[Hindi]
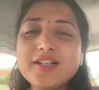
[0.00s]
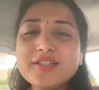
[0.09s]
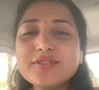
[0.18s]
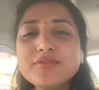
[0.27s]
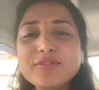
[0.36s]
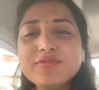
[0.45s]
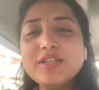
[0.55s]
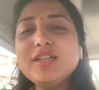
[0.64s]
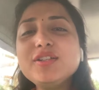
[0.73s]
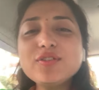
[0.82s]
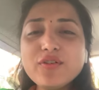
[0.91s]
आज
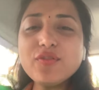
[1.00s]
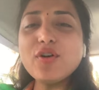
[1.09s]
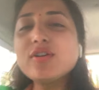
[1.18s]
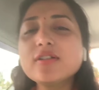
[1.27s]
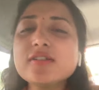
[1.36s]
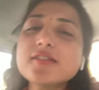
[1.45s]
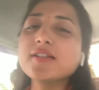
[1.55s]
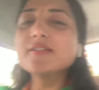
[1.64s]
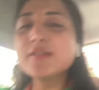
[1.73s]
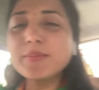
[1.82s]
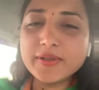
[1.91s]
फिफ्टींथ ऑफ अगस्त
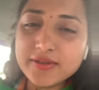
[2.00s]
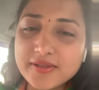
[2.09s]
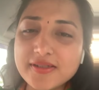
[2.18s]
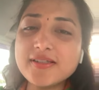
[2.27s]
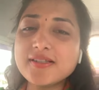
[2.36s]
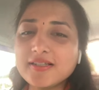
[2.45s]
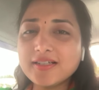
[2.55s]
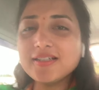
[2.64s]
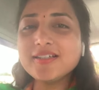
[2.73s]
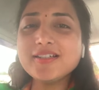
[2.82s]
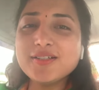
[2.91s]
इंडिपेंडेंस डे
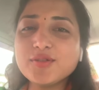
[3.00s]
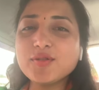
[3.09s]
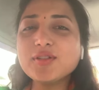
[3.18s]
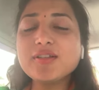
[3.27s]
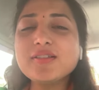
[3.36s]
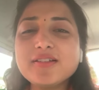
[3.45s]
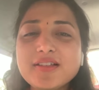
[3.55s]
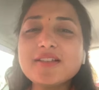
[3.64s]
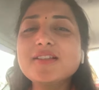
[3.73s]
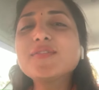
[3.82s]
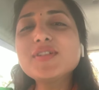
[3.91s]

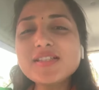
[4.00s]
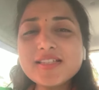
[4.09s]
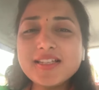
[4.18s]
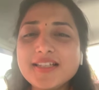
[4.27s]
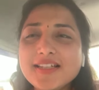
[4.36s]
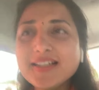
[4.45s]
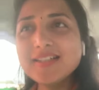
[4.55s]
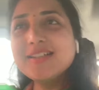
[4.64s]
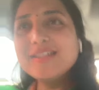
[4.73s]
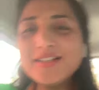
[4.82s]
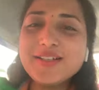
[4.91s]
स्वतंत्रता दिवस की
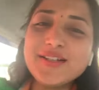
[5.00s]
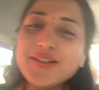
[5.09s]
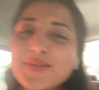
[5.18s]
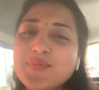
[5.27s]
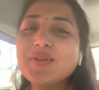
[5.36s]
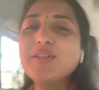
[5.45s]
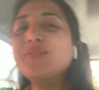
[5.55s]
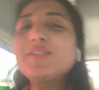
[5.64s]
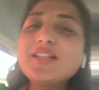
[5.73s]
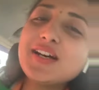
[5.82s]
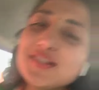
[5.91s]
मेरे
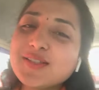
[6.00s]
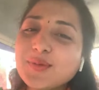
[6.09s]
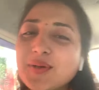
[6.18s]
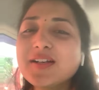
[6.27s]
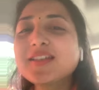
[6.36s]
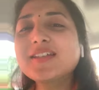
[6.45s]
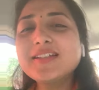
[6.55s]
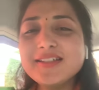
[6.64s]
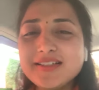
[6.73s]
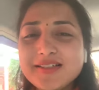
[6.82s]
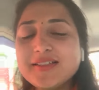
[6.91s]
विधानसभा के
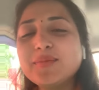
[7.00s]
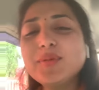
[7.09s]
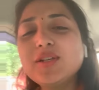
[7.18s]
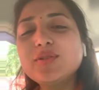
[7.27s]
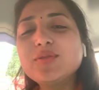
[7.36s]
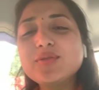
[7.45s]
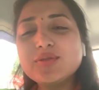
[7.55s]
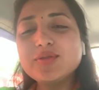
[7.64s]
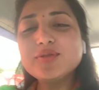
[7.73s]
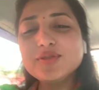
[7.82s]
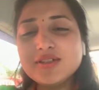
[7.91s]
सभी लोगों
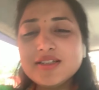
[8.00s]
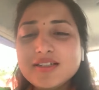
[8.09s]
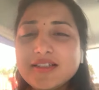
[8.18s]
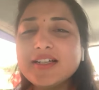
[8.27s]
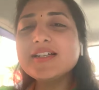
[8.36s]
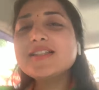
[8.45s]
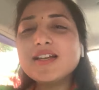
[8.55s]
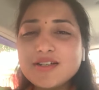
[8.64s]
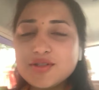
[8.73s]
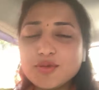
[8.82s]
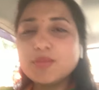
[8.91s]
को ढेर
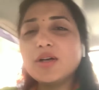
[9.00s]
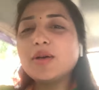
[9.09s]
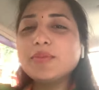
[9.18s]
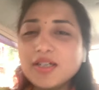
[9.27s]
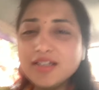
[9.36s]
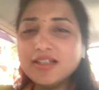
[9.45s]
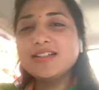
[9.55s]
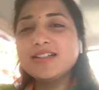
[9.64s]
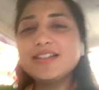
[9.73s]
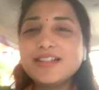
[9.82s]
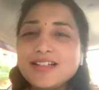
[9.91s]
सारी शुभकामनाएं
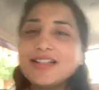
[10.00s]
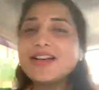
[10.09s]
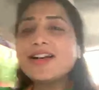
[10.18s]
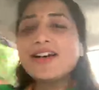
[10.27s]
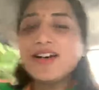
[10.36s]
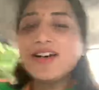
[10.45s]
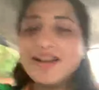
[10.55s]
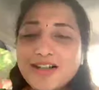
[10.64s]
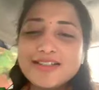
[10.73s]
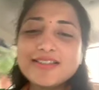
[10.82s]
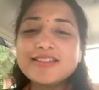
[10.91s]

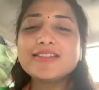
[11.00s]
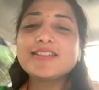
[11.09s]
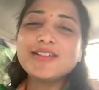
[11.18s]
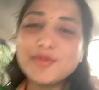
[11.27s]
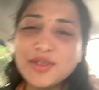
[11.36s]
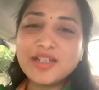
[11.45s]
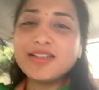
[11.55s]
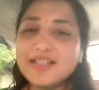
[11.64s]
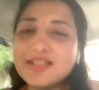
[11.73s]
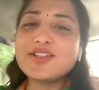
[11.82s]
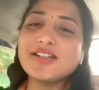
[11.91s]
आज हमारा
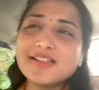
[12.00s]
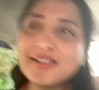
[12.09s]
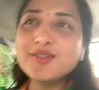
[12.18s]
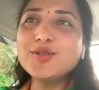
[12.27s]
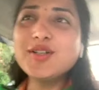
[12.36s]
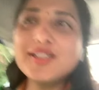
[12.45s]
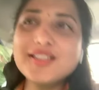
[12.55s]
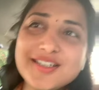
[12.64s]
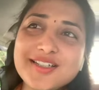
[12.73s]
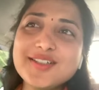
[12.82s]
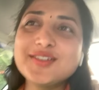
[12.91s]
देश आजाद हुआ
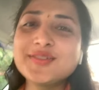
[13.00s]
था